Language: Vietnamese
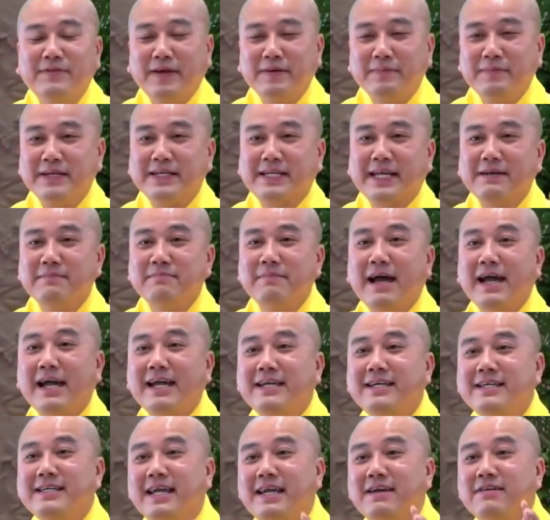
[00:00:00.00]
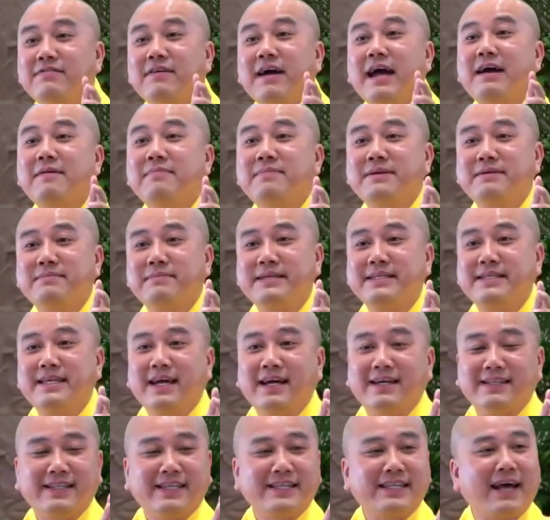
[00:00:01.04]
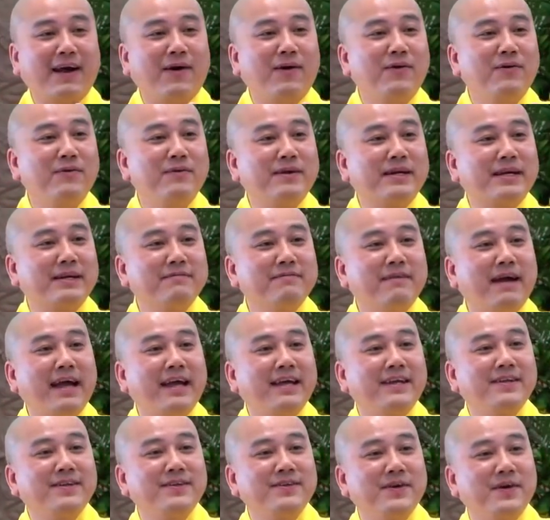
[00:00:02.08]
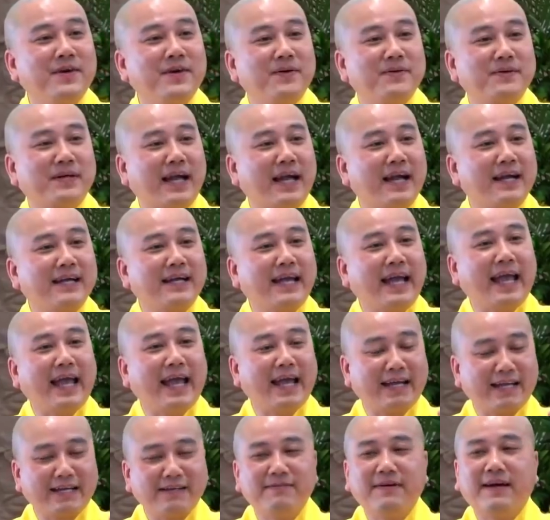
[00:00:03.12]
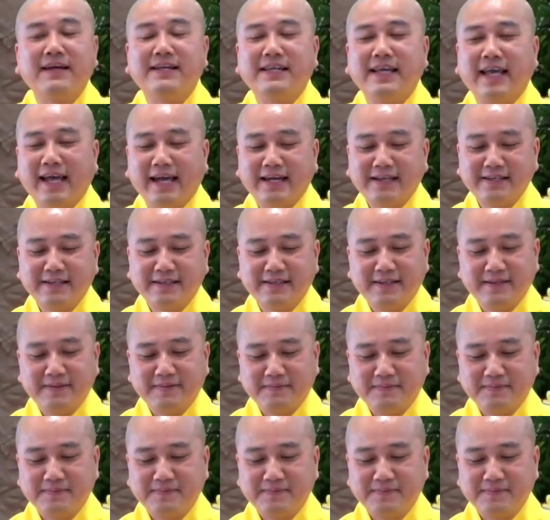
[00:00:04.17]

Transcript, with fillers: vị biết cái máy nghe Pháp á, bây giờ nó thâu mấy cái máy nó vô cả ngàn cái bài giảng vậy đó.